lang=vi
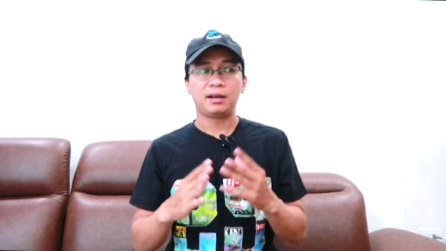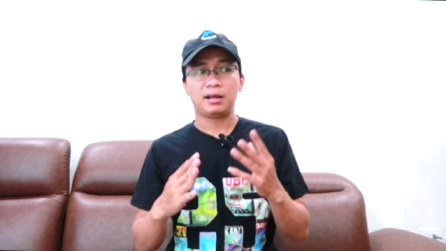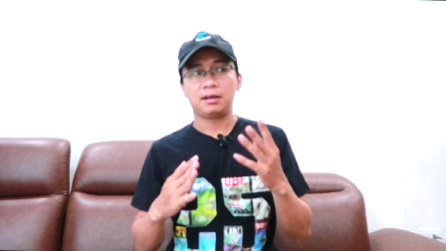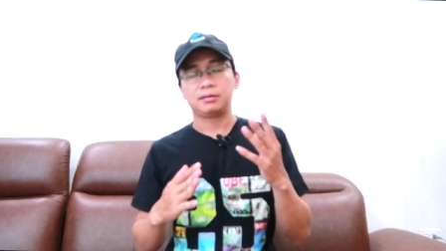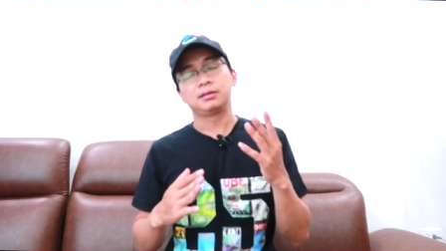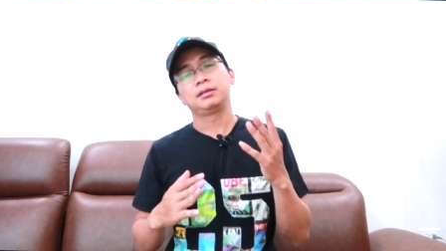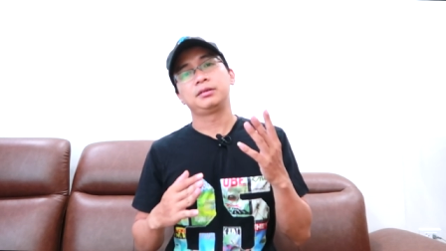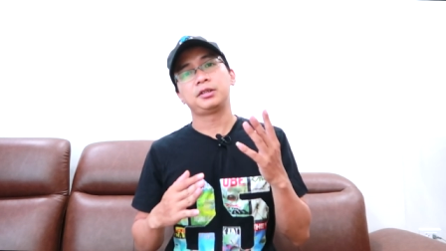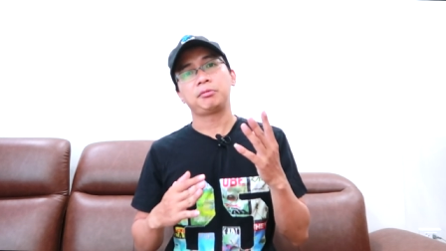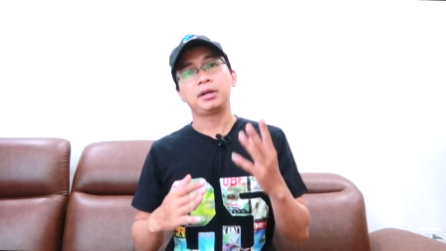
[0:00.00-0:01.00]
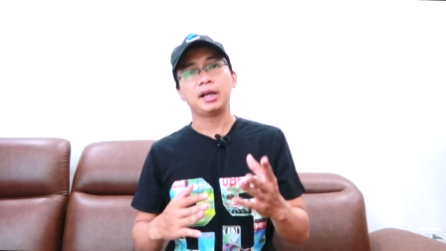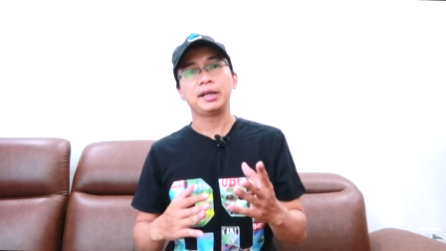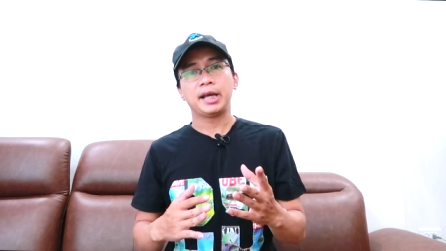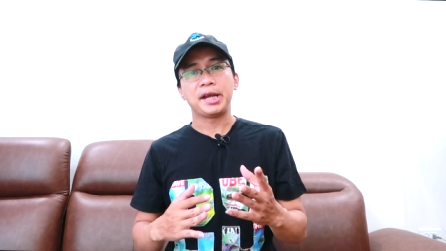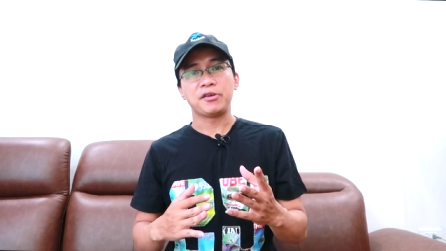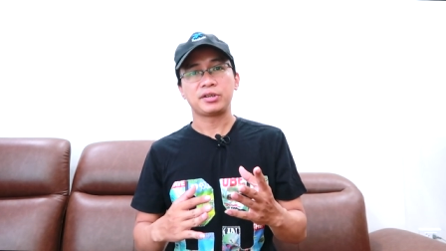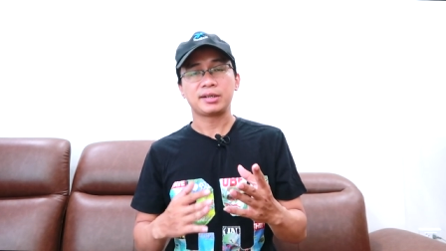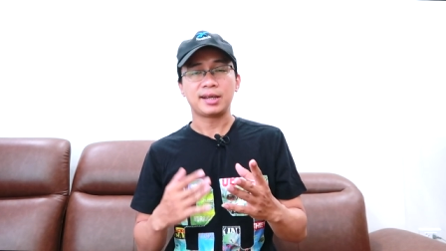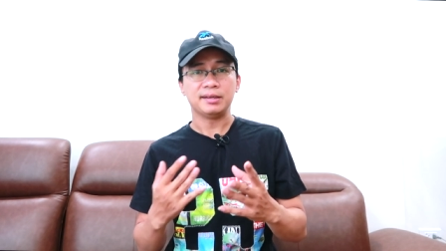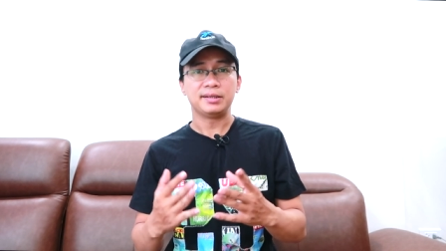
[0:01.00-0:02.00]
và trong cái cây này
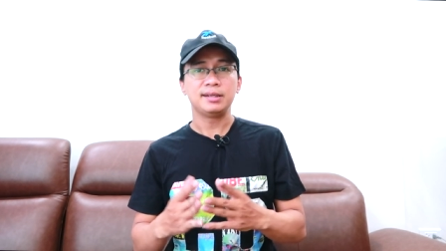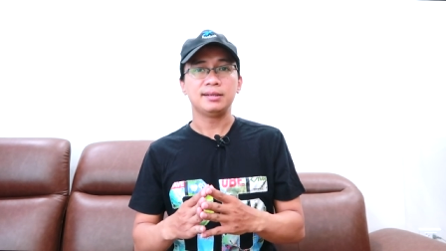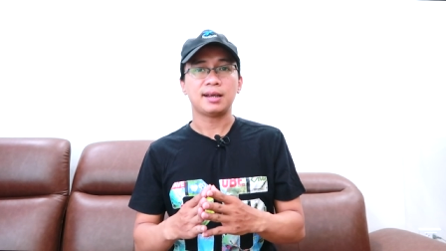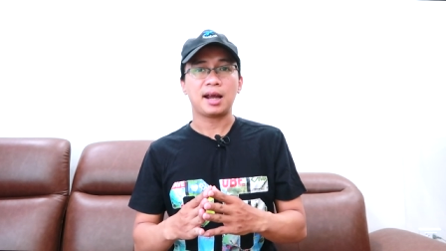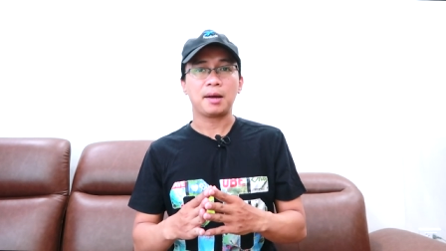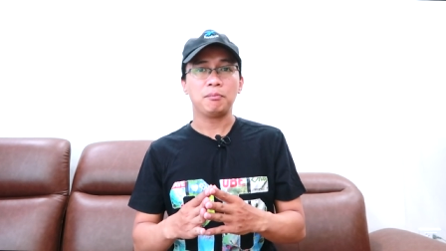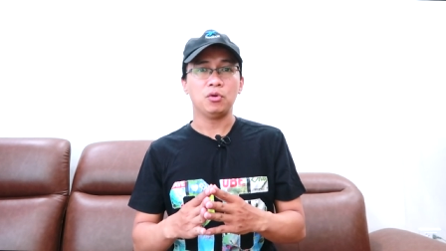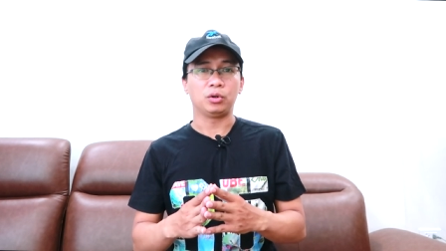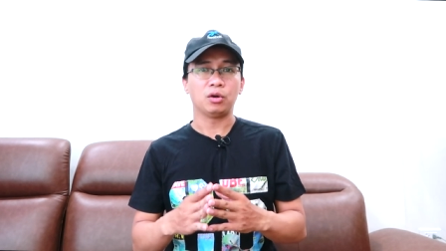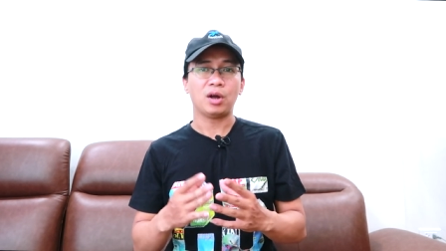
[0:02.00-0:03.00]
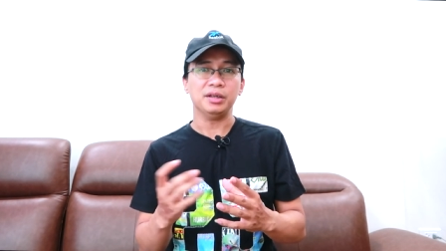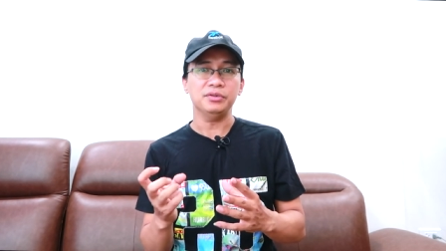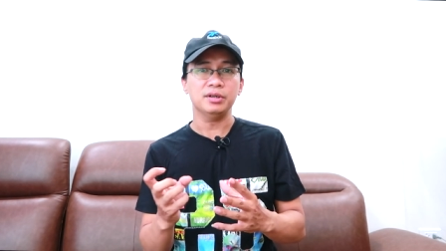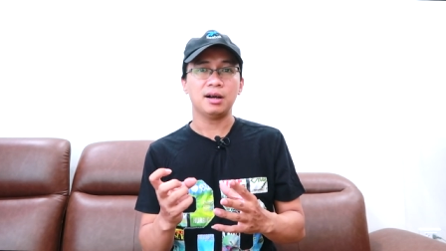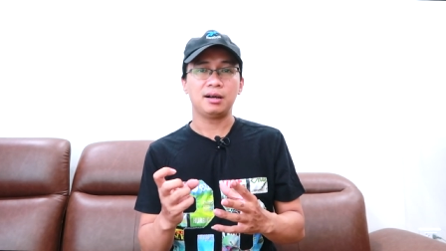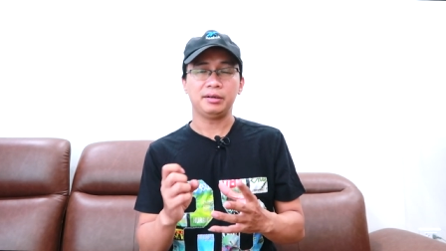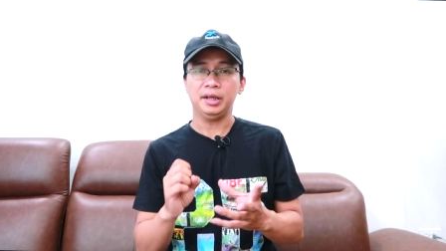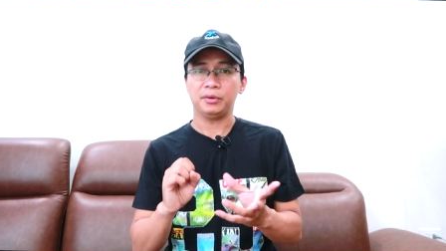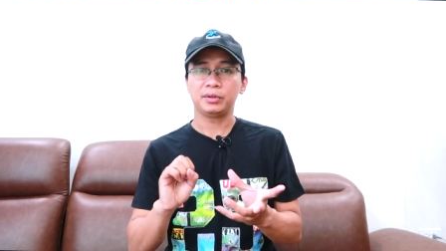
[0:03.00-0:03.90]
nó sẽ sản sinh ra một cái loại nhựa